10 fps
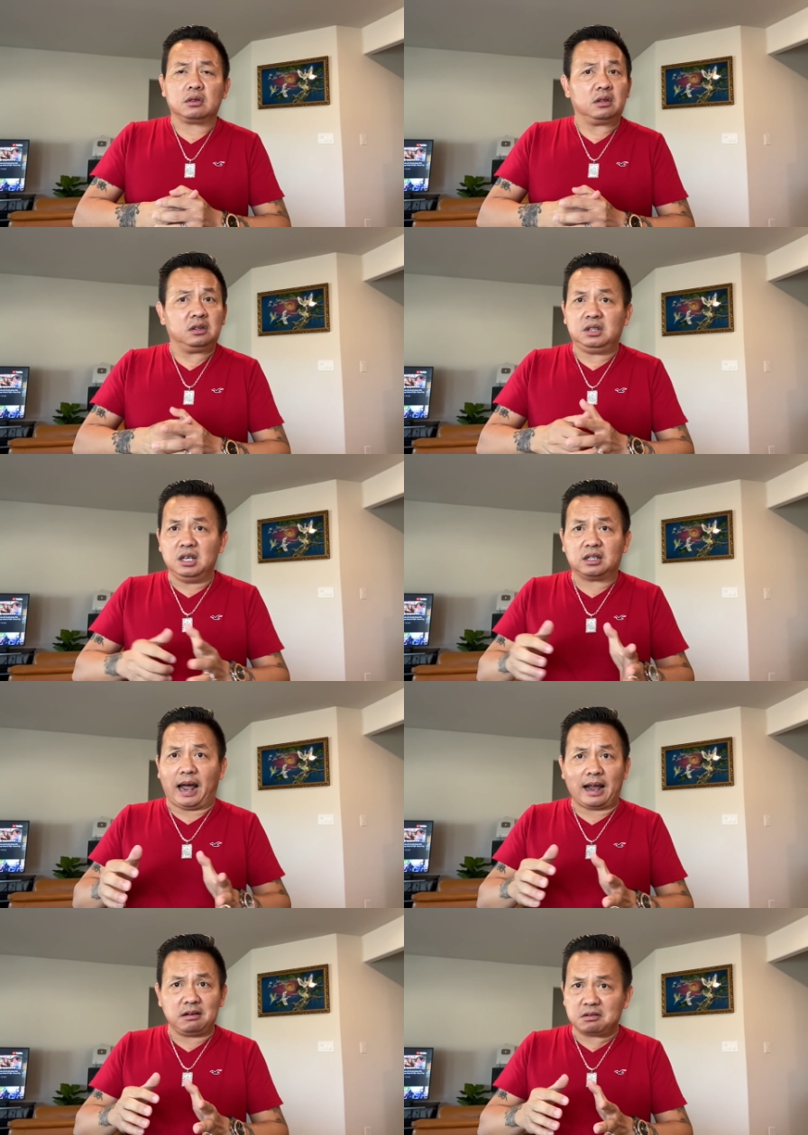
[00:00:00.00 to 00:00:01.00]
di
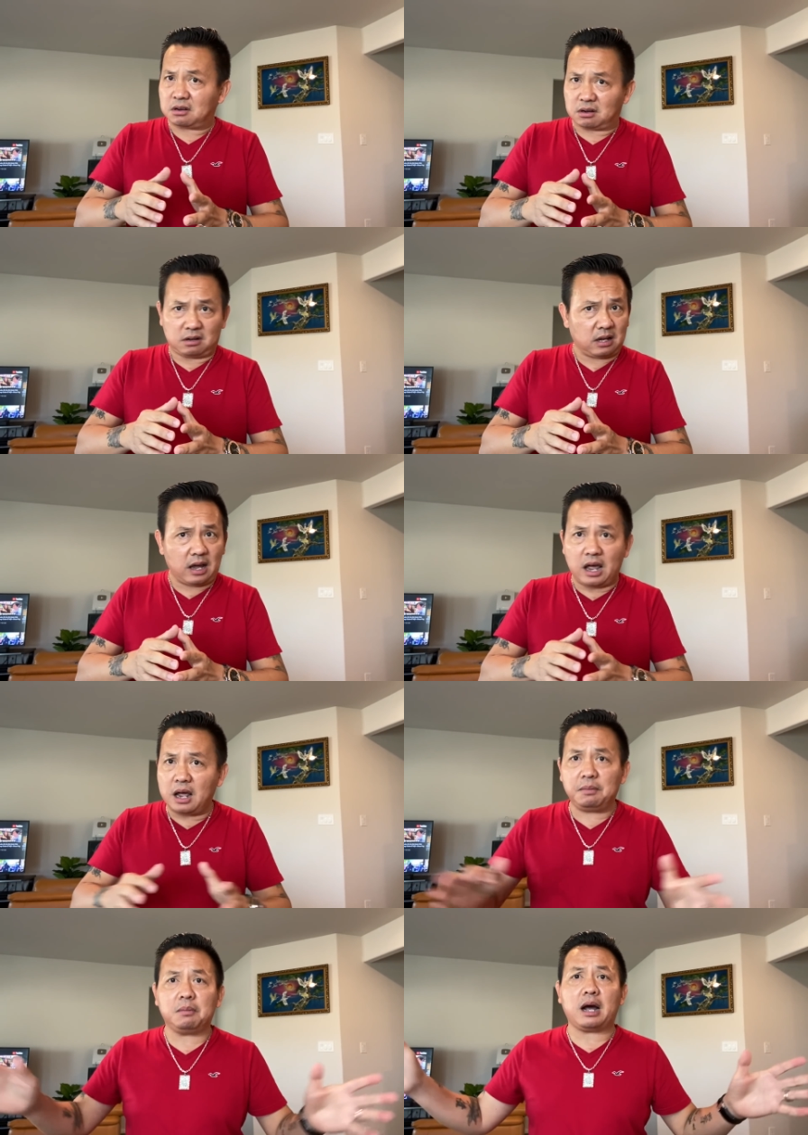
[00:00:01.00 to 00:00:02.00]
tản
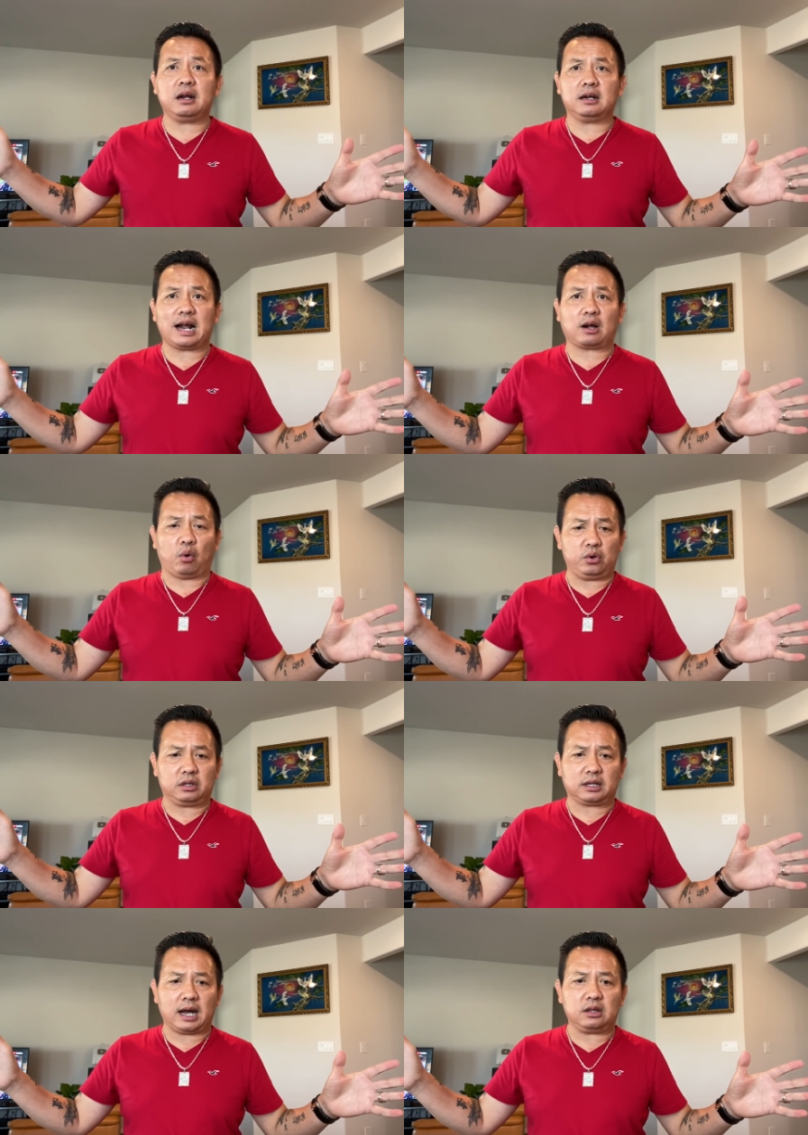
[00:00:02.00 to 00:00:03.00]
everybody ra khỏi
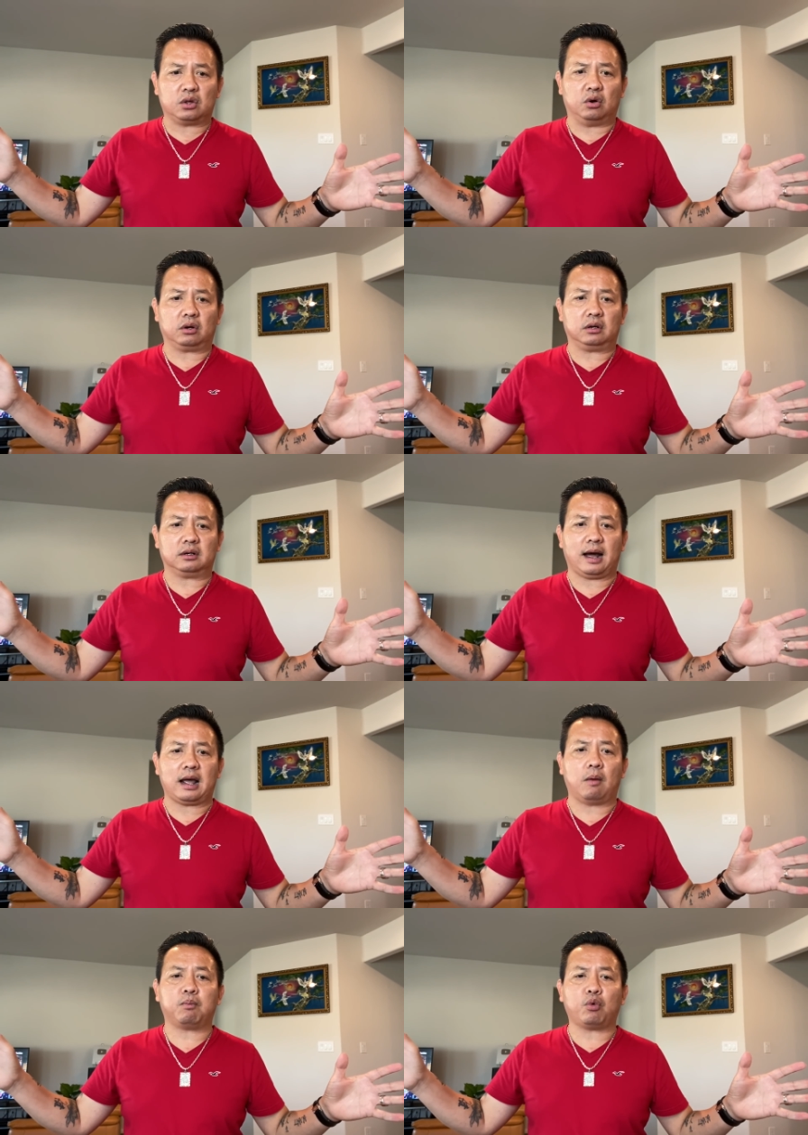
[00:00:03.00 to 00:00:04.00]
cái trường đại
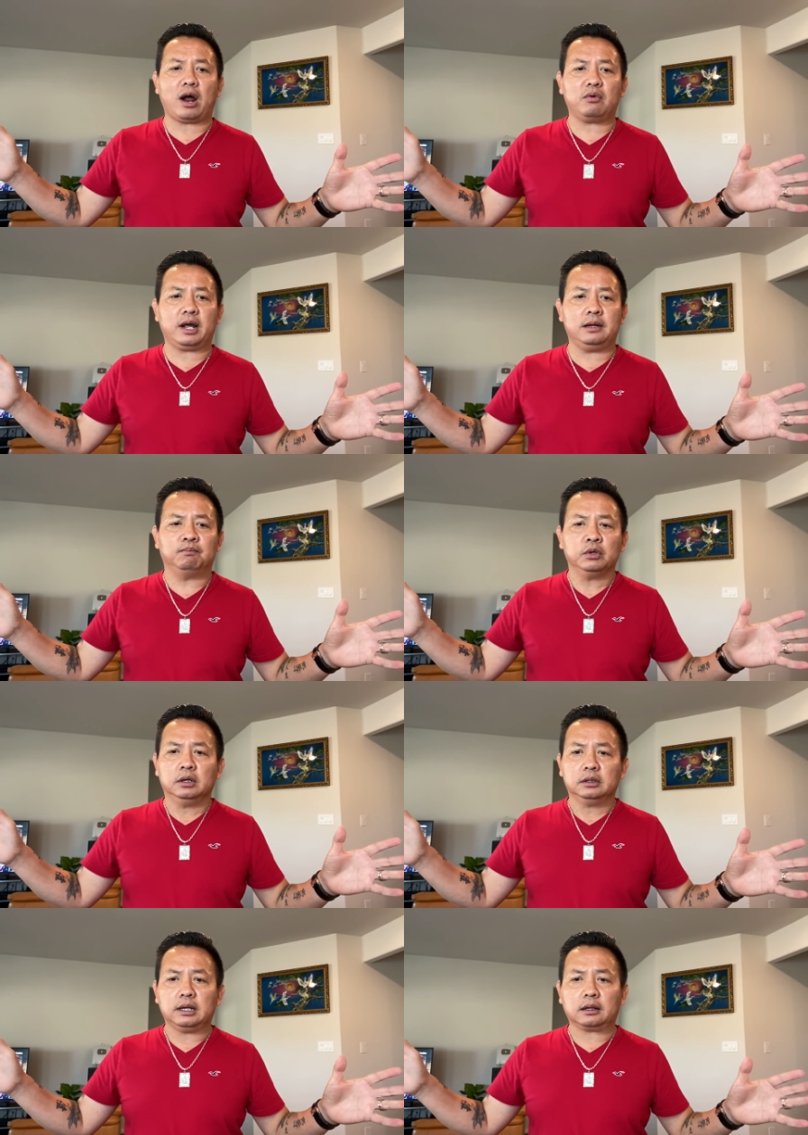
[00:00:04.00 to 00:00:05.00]
học Brownie
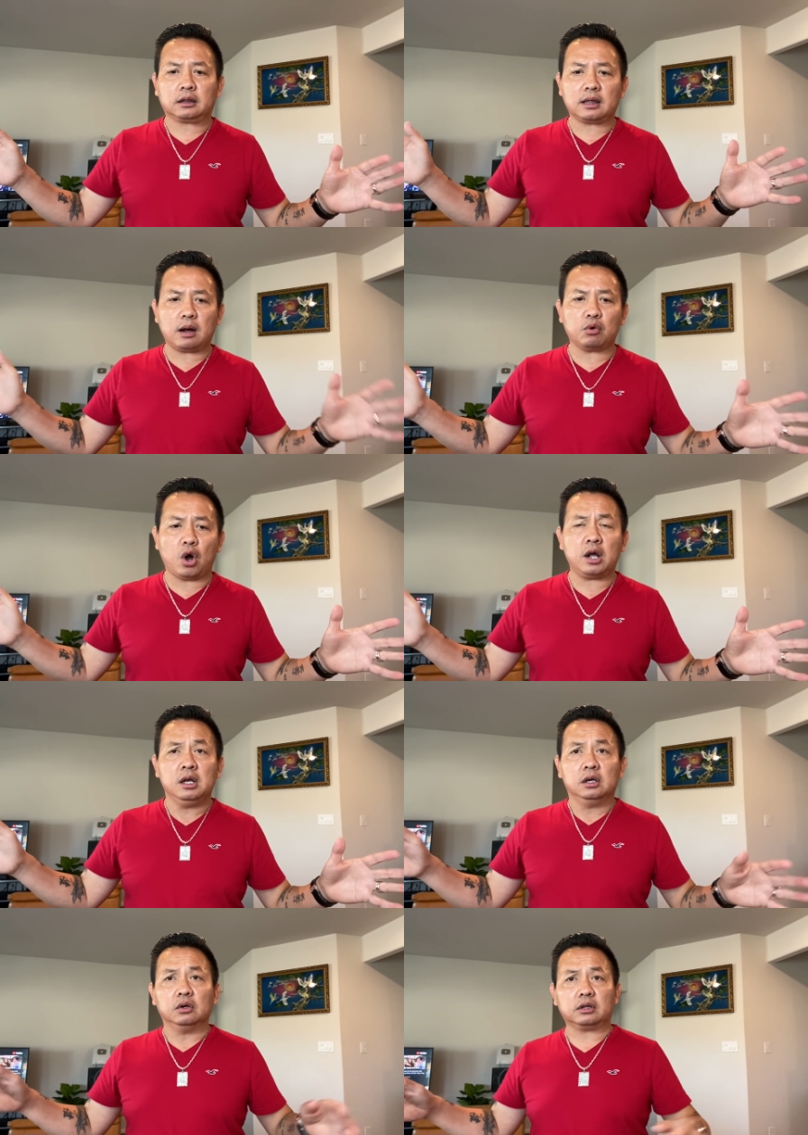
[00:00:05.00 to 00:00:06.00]
và sau đó
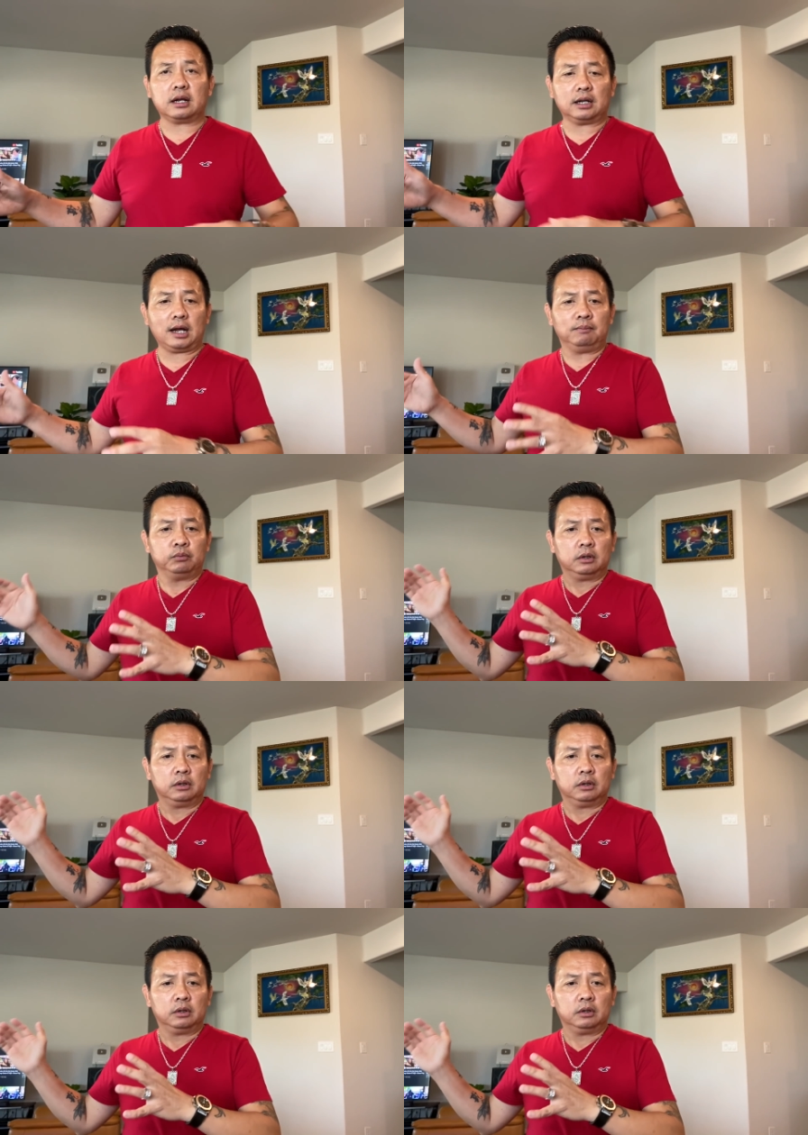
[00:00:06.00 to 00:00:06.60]
người ta đã